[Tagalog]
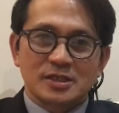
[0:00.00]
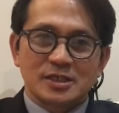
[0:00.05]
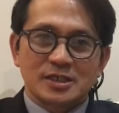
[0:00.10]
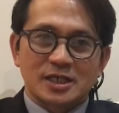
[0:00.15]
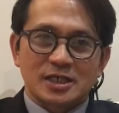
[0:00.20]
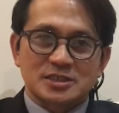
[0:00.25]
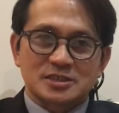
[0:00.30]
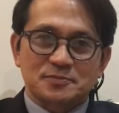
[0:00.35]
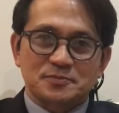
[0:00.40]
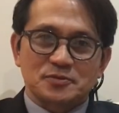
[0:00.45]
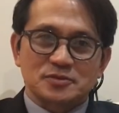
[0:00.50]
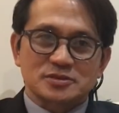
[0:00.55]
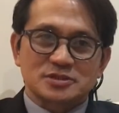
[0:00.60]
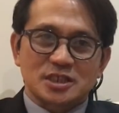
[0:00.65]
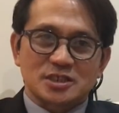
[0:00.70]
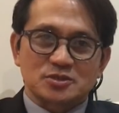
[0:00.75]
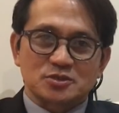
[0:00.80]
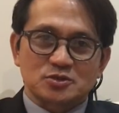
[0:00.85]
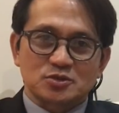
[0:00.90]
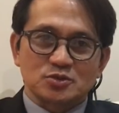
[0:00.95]
kasi po,
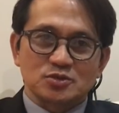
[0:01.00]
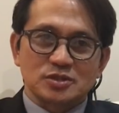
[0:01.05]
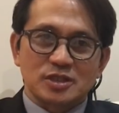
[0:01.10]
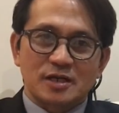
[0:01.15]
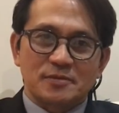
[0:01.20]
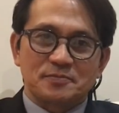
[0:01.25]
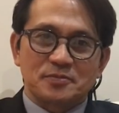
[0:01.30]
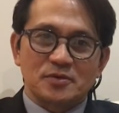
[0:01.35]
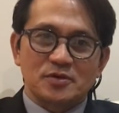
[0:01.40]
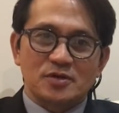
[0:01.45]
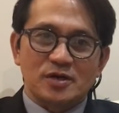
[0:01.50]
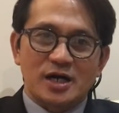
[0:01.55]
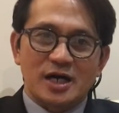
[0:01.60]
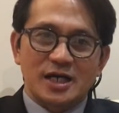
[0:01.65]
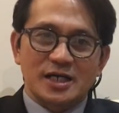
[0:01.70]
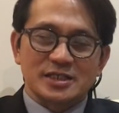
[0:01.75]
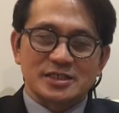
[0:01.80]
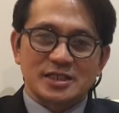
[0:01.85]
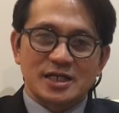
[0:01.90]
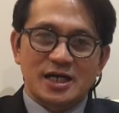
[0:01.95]
sa totoo lang po
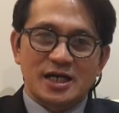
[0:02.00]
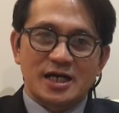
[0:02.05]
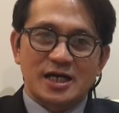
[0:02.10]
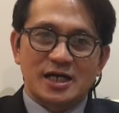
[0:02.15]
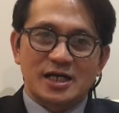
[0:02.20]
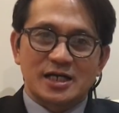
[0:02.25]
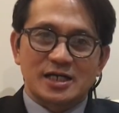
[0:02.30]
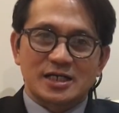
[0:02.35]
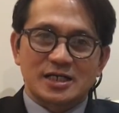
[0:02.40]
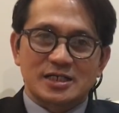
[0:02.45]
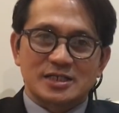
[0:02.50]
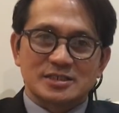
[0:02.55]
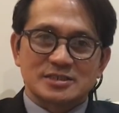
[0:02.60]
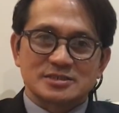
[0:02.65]
ay uh,